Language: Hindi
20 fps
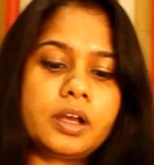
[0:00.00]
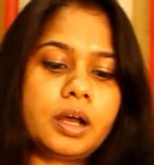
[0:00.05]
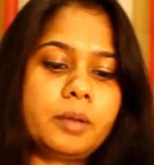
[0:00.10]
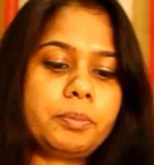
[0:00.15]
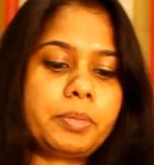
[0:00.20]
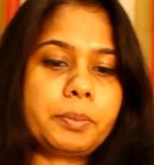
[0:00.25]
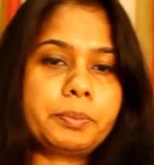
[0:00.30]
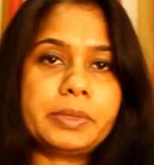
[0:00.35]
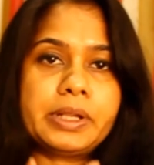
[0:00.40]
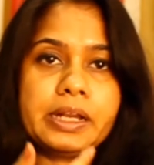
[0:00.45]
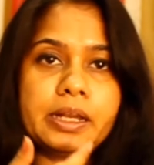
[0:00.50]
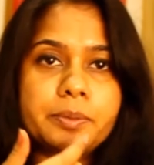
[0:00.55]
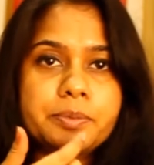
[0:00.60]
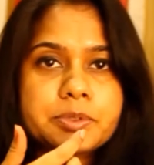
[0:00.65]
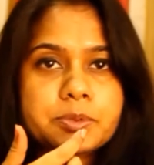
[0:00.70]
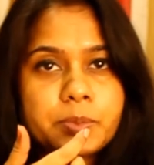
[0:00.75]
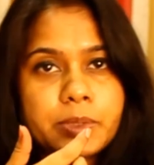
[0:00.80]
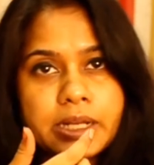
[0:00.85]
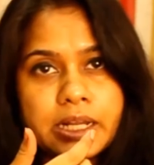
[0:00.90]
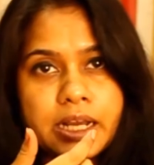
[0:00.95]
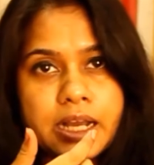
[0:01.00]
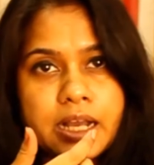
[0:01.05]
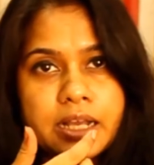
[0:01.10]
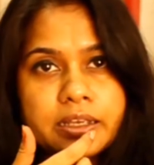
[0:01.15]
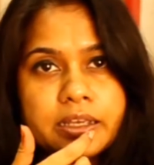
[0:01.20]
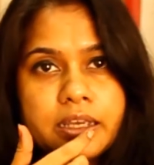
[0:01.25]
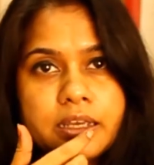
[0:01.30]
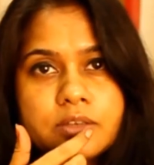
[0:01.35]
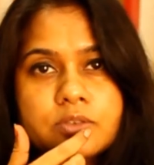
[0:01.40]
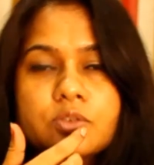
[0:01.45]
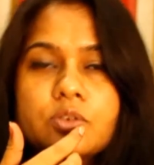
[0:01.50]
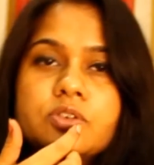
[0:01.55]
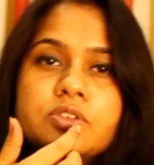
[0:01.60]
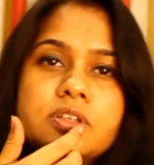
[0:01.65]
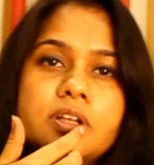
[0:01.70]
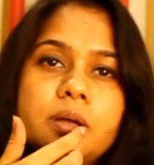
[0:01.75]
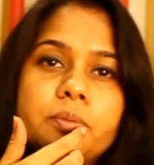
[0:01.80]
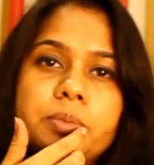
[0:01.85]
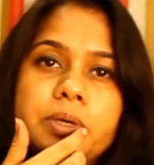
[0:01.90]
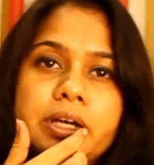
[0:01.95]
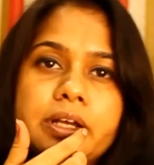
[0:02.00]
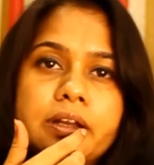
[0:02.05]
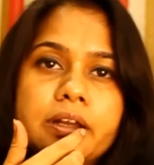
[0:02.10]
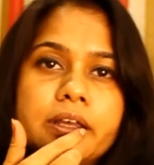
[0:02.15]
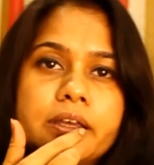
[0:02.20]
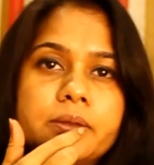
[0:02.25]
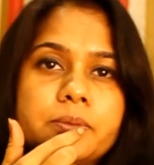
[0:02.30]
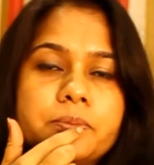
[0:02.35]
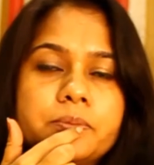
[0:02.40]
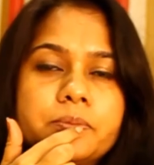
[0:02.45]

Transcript: आप अपने लिप्स पे लगा के इसको स्क्रब कर लें